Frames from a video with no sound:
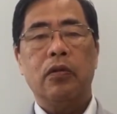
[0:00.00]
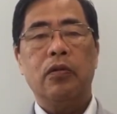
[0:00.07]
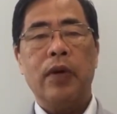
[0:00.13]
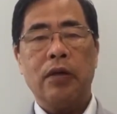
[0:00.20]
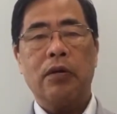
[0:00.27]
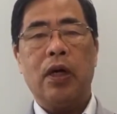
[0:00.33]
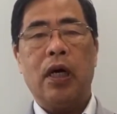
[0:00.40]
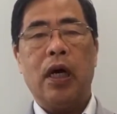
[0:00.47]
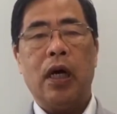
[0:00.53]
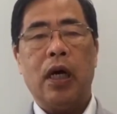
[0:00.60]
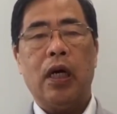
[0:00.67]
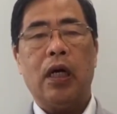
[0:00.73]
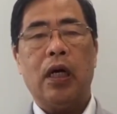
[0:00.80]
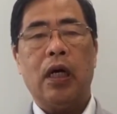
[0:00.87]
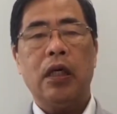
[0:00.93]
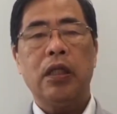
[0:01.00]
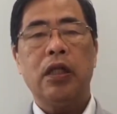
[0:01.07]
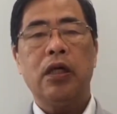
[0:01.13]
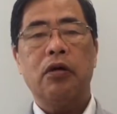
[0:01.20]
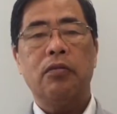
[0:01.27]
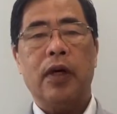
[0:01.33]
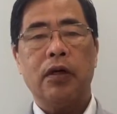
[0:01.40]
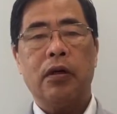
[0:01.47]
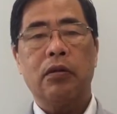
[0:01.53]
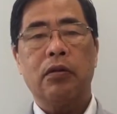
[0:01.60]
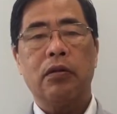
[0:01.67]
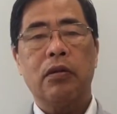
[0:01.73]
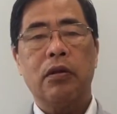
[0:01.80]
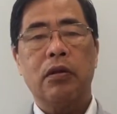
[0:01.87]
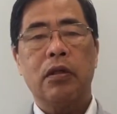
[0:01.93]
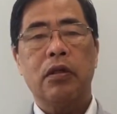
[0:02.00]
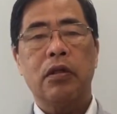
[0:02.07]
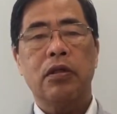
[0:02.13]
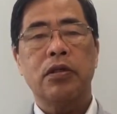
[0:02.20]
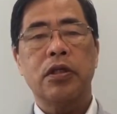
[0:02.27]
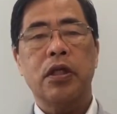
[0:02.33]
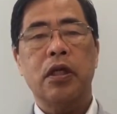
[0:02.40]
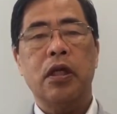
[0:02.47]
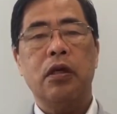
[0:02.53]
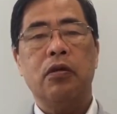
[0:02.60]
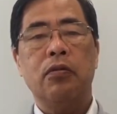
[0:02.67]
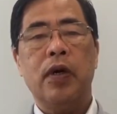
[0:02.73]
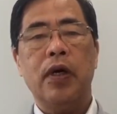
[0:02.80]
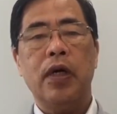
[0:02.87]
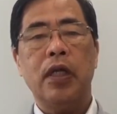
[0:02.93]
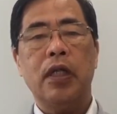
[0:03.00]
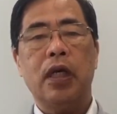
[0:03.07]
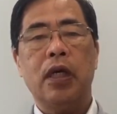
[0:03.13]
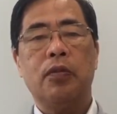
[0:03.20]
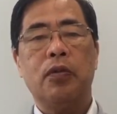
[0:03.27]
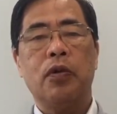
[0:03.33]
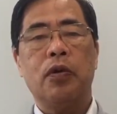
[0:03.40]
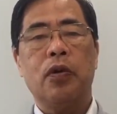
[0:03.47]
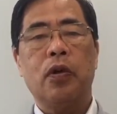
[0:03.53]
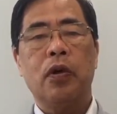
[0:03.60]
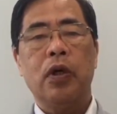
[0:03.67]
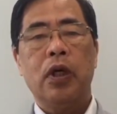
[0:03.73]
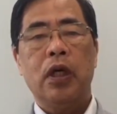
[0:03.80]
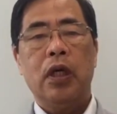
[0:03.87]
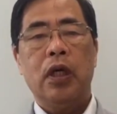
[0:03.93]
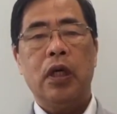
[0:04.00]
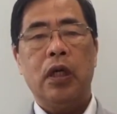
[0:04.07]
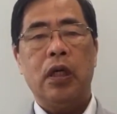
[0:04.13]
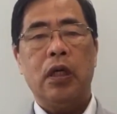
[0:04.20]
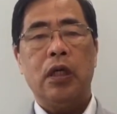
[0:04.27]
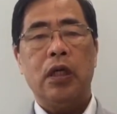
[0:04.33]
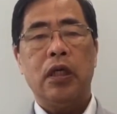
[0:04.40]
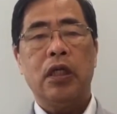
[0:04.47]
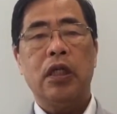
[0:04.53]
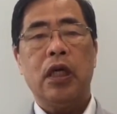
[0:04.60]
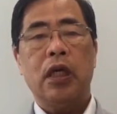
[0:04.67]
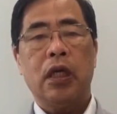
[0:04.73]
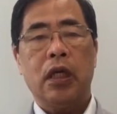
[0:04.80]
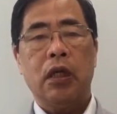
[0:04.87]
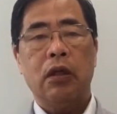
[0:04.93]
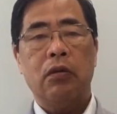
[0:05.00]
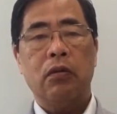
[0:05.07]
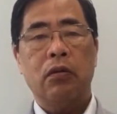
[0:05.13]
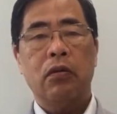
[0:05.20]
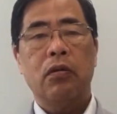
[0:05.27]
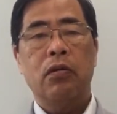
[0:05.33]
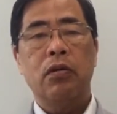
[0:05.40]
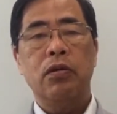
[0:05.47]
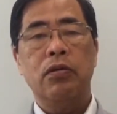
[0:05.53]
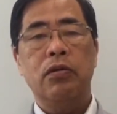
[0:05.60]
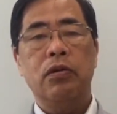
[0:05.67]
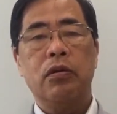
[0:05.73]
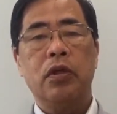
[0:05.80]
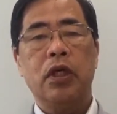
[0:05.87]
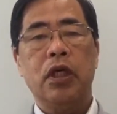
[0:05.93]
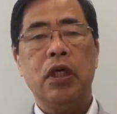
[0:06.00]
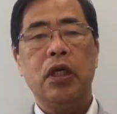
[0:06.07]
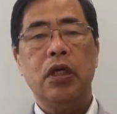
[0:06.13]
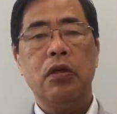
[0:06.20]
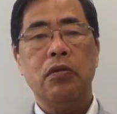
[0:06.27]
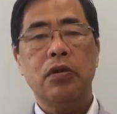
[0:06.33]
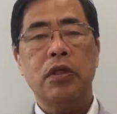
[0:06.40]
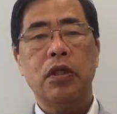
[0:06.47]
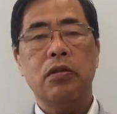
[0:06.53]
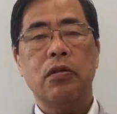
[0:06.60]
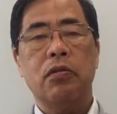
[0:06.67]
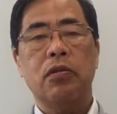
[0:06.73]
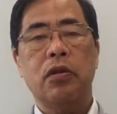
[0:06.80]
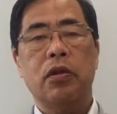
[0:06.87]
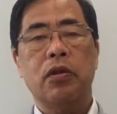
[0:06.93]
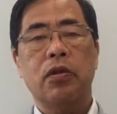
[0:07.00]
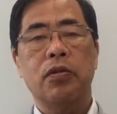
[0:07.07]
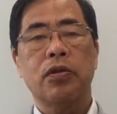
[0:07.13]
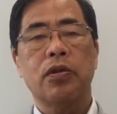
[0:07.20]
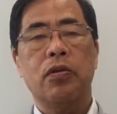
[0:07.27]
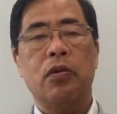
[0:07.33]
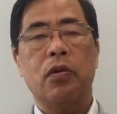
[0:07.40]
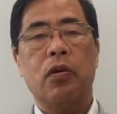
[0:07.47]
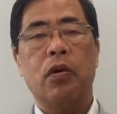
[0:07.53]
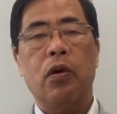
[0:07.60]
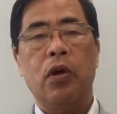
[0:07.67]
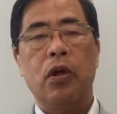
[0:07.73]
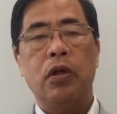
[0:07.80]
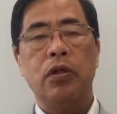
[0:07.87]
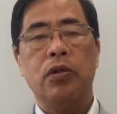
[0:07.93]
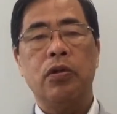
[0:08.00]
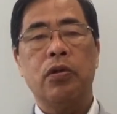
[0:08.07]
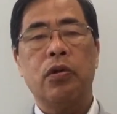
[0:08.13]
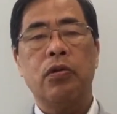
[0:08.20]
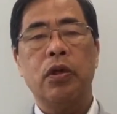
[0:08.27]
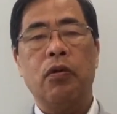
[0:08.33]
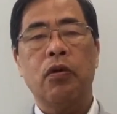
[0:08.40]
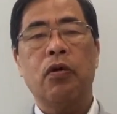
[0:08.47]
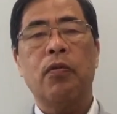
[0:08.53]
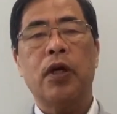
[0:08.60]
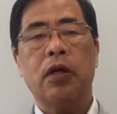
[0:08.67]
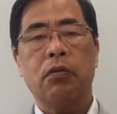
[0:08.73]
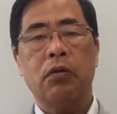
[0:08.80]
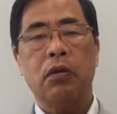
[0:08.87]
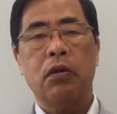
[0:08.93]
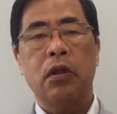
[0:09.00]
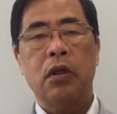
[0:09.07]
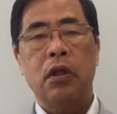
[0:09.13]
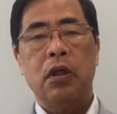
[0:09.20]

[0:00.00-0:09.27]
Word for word: 奪うか、相手が奪うかと。そして奪われたらもう、えー、生きていけないと。こういうギリギリの生存競争の状況に追い込まれる。